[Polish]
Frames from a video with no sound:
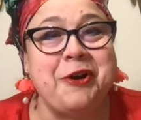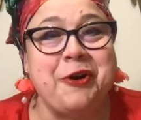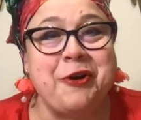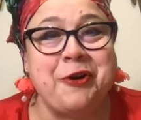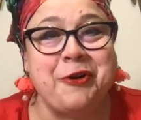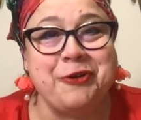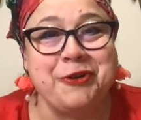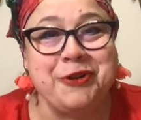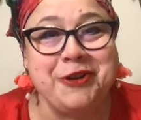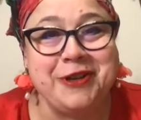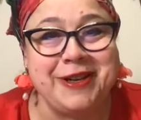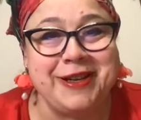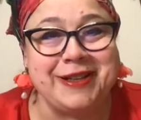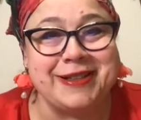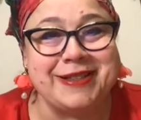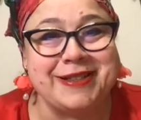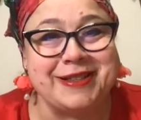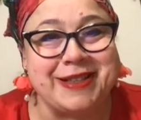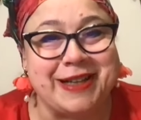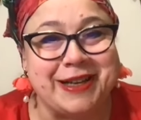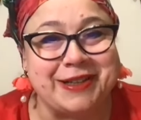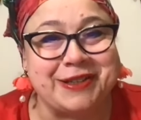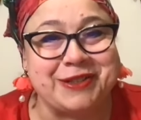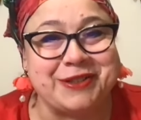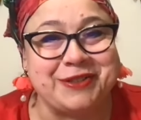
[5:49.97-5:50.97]
o ile
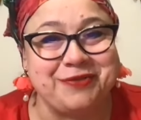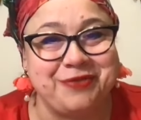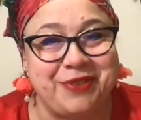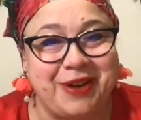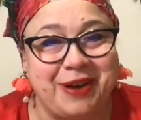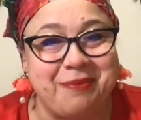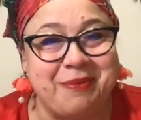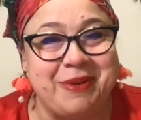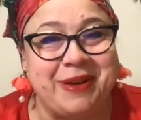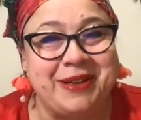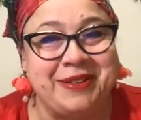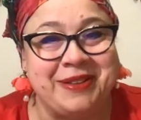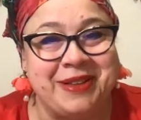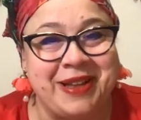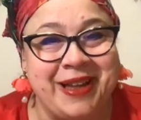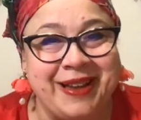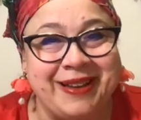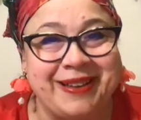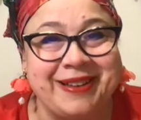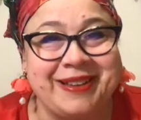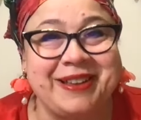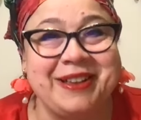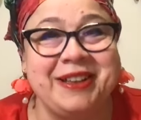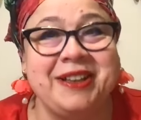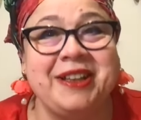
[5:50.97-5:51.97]
starczy Wam
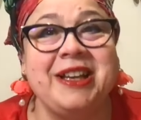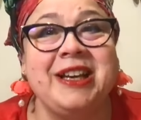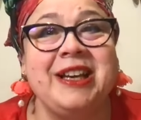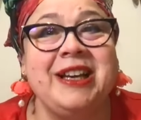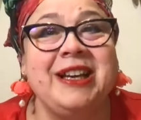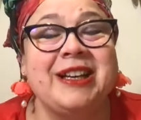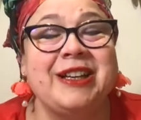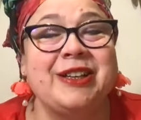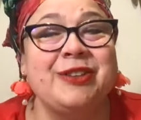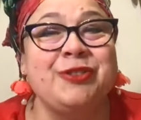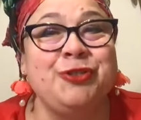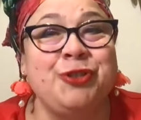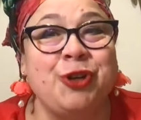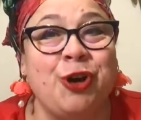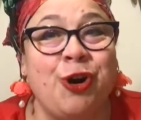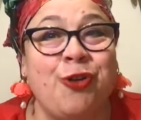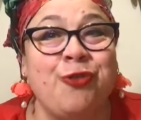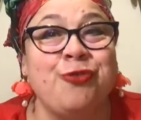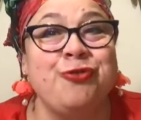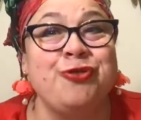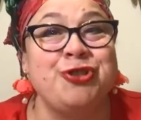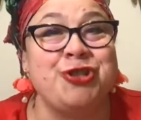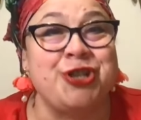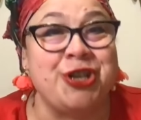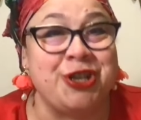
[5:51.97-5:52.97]
energii
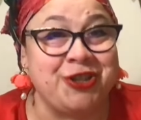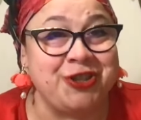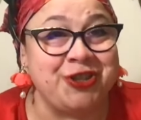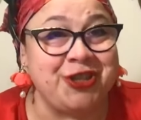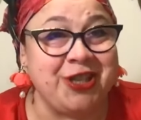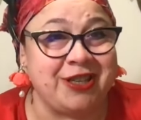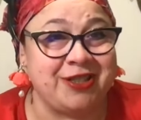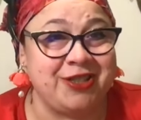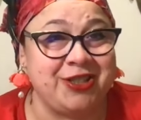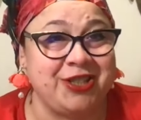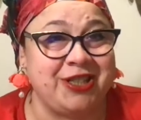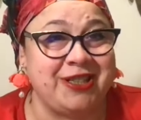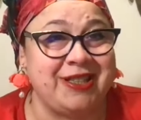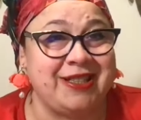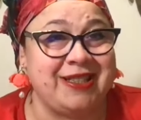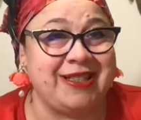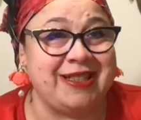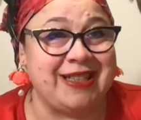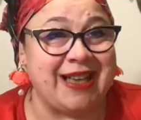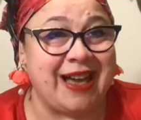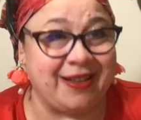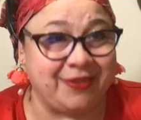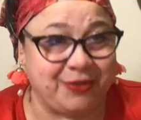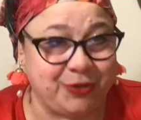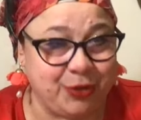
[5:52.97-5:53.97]
do wzięcia się
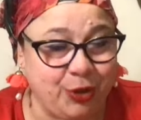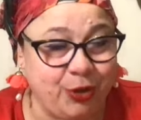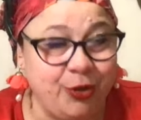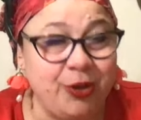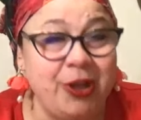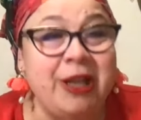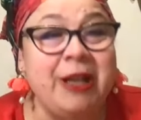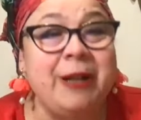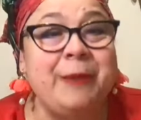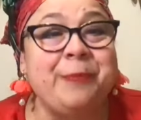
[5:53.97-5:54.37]
za to.